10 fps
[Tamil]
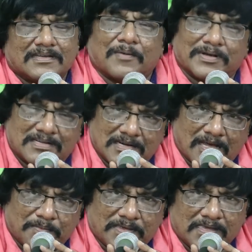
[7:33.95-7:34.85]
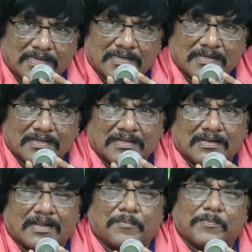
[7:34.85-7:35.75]
நமக்கு நாமே
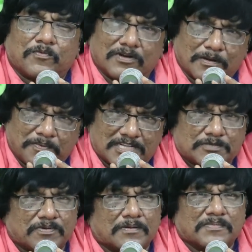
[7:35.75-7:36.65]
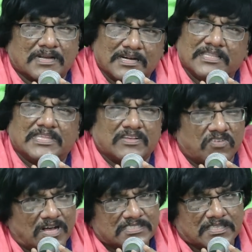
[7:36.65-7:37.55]
நம்மை போன்ற பரஸ்பரம் எழுதி
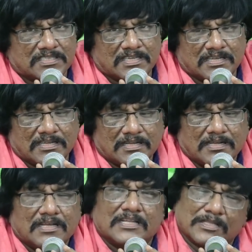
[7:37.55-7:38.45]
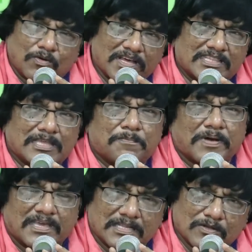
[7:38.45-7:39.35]
வாசித்து இந்த உலகத்தை
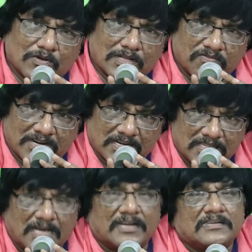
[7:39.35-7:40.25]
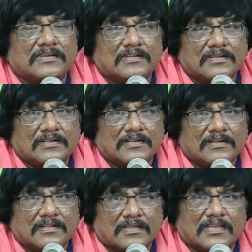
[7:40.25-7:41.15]
பகிர்ந்து கொள்கிறவர்கள்தான்
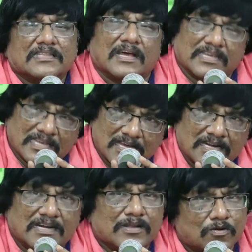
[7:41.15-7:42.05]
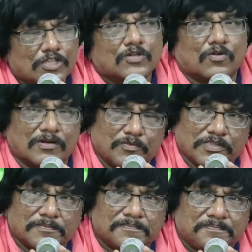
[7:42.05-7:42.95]
இந்த அங்கீகாரங்களை கொடுத்து கொள்ள
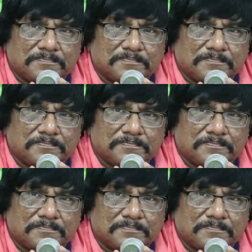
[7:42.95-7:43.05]
முடியும்